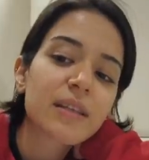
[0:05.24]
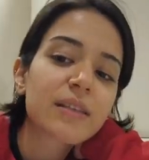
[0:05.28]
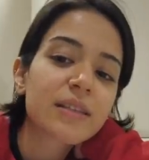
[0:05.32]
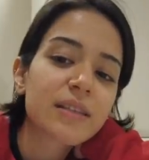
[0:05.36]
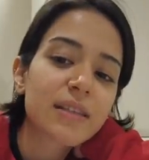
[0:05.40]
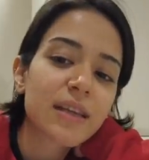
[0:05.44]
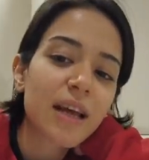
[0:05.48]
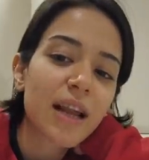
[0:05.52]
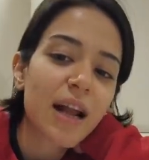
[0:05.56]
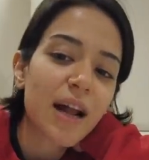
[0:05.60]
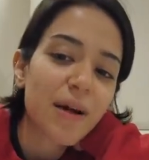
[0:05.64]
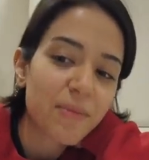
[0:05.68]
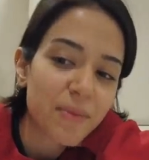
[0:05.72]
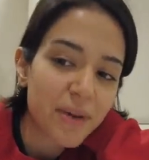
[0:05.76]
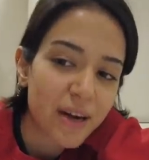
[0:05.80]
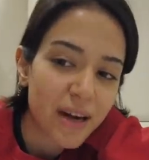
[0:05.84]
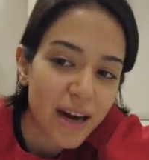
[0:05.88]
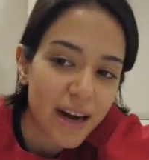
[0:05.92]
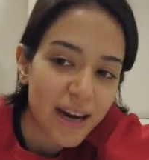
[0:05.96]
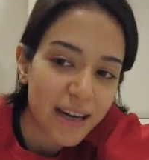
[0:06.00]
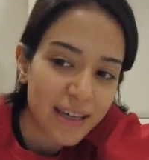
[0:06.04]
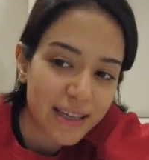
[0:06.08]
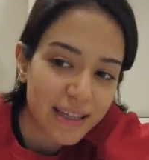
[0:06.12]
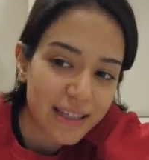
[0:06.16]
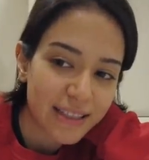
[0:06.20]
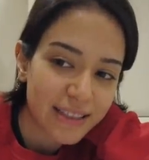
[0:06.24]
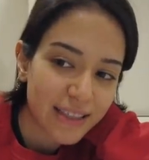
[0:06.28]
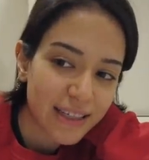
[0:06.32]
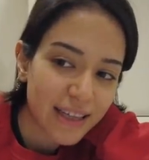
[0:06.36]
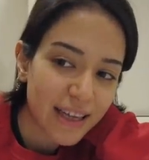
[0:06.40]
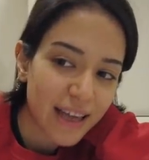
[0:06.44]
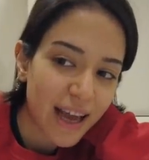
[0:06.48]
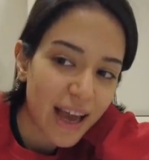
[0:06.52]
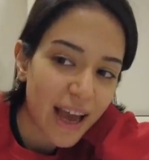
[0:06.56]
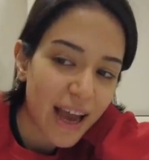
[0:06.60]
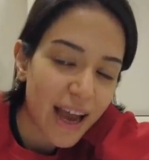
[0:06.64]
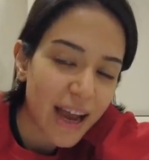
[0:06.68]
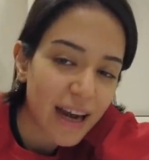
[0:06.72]
Selamlar
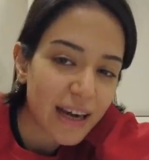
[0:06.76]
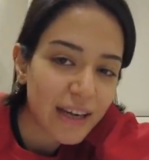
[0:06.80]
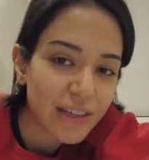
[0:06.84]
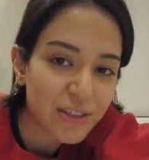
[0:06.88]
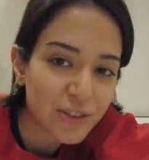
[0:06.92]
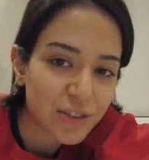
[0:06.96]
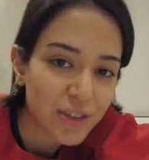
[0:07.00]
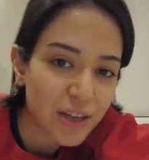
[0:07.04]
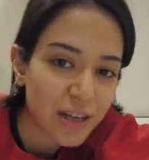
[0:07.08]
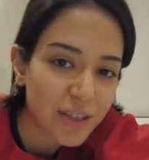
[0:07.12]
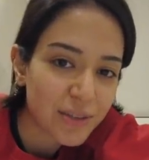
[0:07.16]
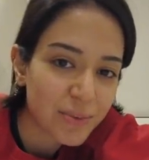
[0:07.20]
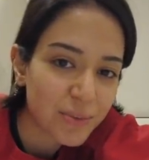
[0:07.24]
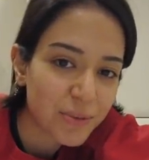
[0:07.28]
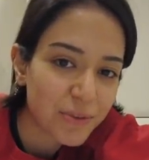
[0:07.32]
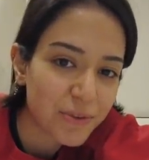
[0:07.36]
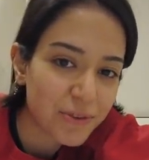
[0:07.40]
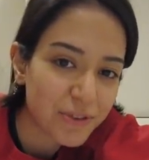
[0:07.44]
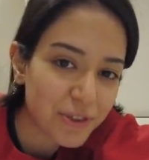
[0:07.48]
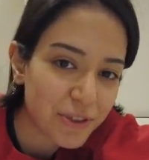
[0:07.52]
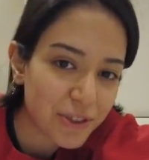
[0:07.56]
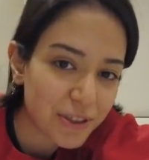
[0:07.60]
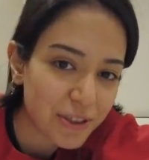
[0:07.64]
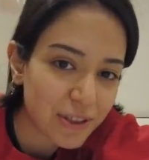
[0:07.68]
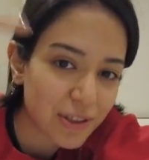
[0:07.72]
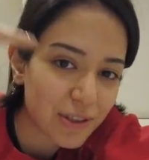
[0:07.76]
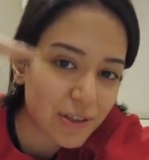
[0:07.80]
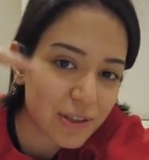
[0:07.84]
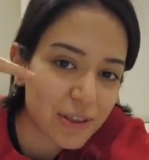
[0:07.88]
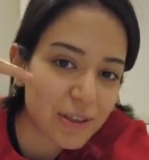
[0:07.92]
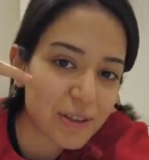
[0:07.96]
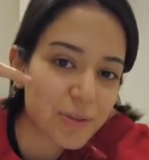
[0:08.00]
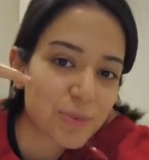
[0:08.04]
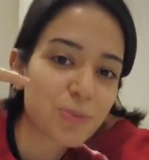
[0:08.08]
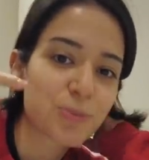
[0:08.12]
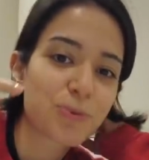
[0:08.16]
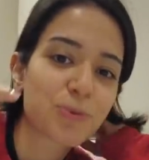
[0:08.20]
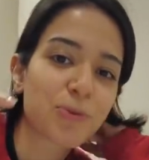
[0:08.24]
herkese. Eğer şu an bu videoyu
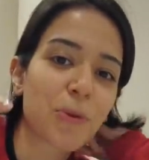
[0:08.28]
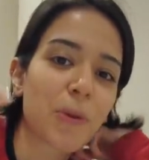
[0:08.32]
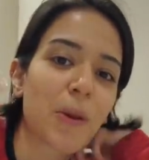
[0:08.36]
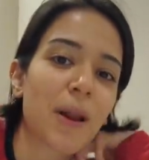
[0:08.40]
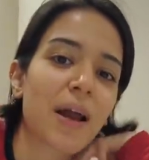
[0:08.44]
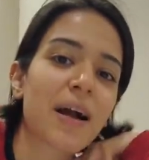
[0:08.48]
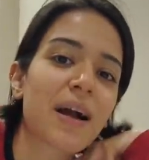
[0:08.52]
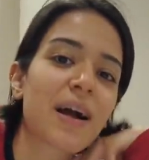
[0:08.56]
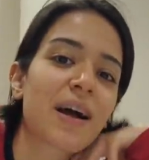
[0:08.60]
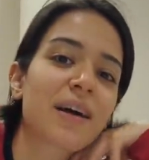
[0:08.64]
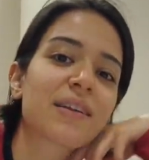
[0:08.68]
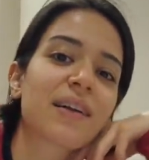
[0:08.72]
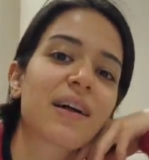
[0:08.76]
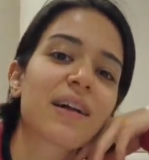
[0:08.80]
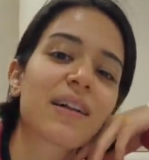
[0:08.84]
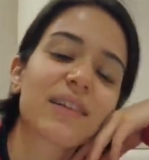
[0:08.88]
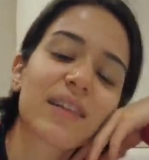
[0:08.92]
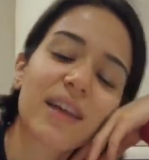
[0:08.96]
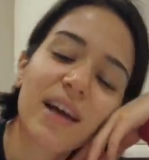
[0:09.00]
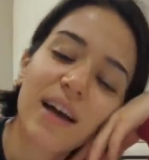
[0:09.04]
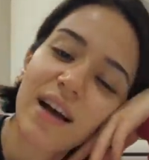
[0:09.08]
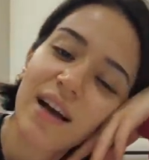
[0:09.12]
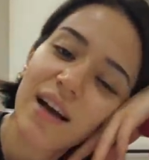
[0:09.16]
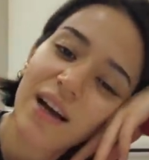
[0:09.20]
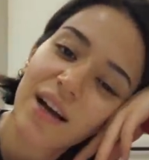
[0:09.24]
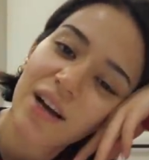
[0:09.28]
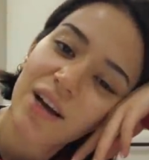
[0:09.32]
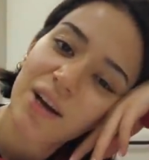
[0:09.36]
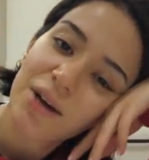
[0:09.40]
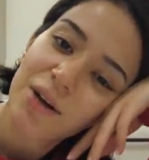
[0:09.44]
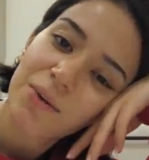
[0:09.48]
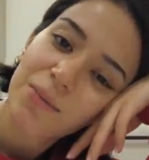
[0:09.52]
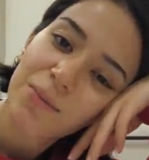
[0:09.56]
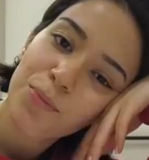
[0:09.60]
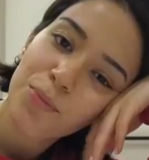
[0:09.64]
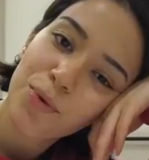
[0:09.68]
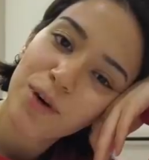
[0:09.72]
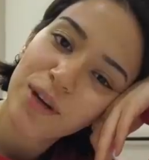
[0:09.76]
izliyorsanız muhtemelen kanalda
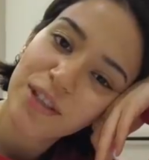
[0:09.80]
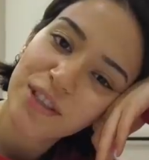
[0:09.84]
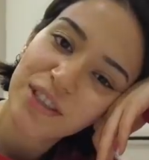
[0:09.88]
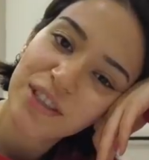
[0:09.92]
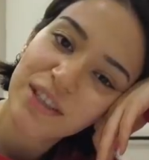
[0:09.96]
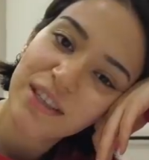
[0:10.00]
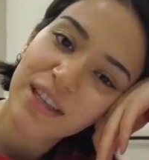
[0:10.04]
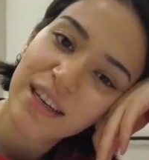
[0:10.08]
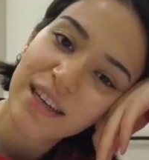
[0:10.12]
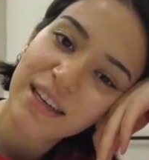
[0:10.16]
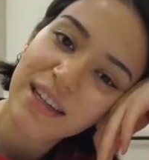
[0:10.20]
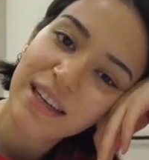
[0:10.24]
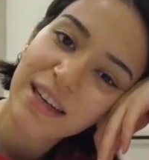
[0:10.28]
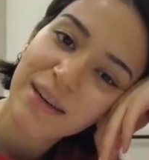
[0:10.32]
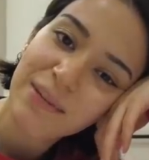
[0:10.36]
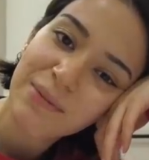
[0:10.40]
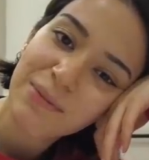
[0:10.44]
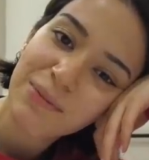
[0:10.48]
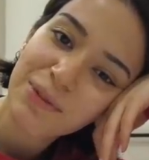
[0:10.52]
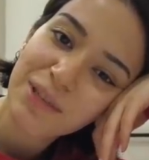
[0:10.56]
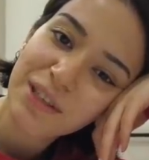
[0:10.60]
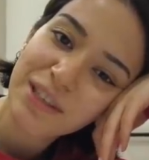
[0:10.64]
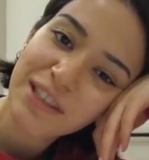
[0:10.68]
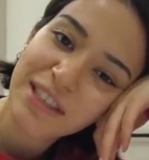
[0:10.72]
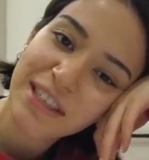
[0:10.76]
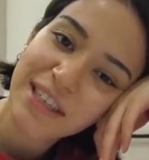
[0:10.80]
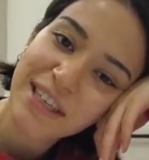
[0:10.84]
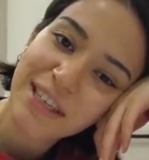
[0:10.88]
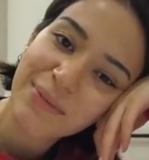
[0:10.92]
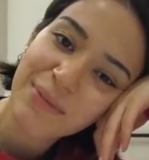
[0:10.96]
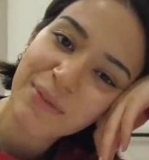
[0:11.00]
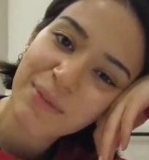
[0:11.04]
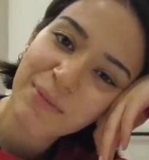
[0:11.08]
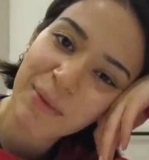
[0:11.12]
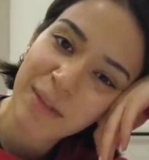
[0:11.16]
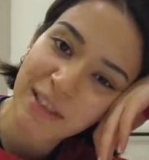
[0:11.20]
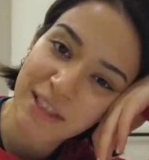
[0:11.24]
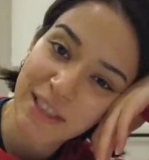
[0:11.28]
bu açıda yine burada
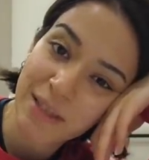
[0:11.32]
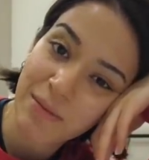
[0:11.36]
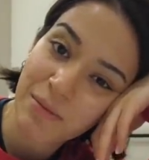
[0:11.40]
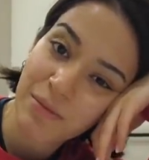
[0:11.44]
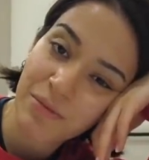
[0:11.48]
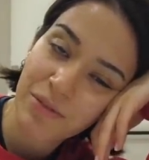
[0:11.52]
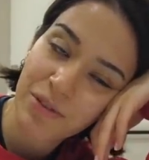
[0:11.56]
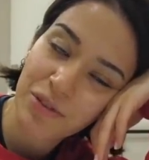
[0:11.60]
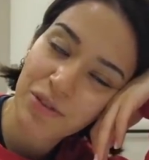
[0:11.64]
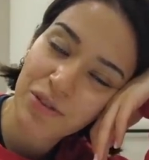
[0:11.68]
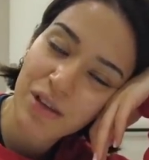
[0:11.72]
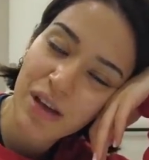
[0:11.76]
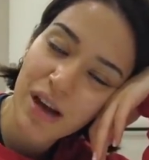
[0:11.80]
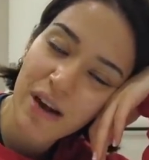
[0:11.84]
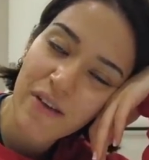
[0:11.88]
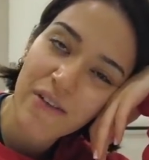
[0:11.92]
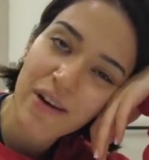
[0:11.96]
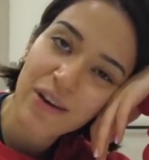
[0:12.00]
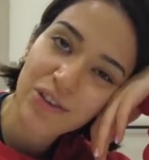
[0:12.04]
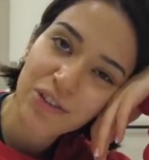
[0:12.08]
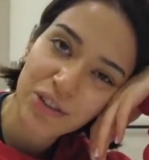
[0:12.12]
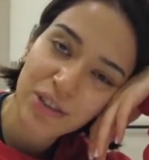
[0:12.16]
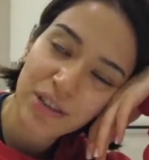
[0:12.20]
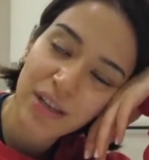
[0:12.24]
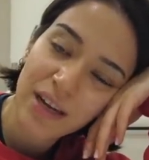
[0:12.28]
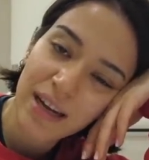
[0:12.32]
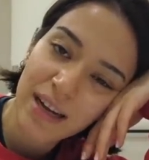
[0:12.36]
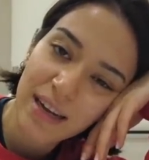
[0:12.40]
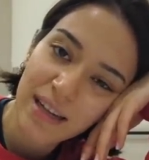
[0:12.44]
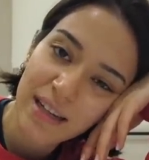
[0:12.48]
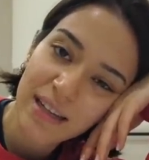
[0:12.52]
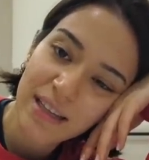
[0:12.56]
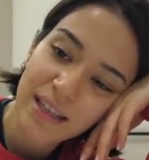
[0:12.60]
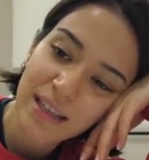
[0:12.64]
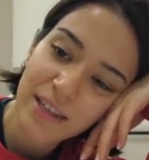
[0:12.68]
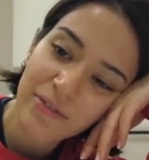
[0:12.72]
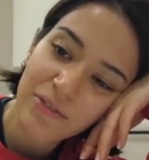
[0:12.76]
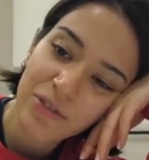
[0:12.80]
çekilmiş başka bir video daha var. Şu an aynı
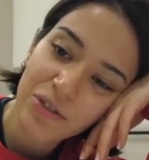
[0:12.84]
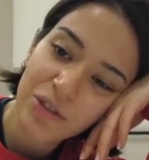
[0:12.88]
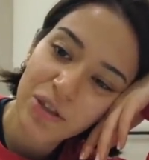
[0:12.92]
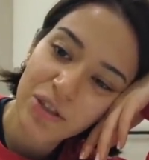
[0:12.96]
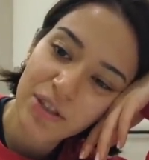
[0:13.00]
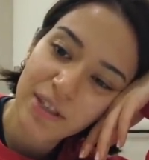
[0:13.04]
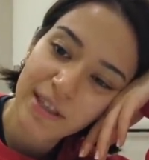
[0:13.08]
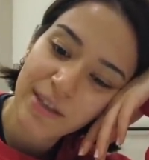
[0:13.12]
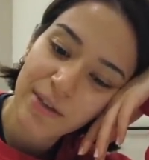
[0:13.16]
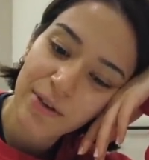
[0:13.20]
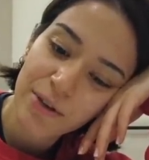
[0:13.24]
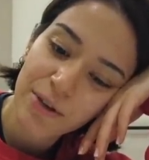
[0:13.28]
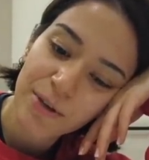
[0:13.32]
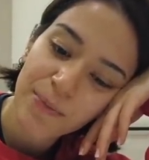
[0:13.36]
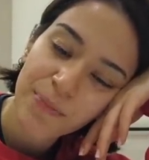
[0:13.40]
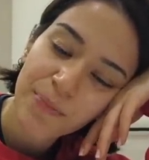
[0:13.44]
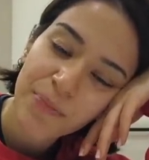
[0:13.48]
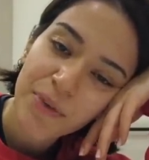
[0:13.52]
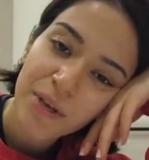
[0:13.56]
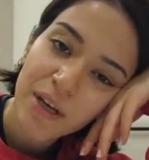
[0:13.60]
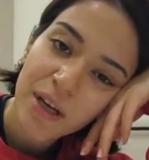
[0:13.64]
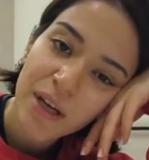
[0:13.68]
anda iki videoyu çekiyorum.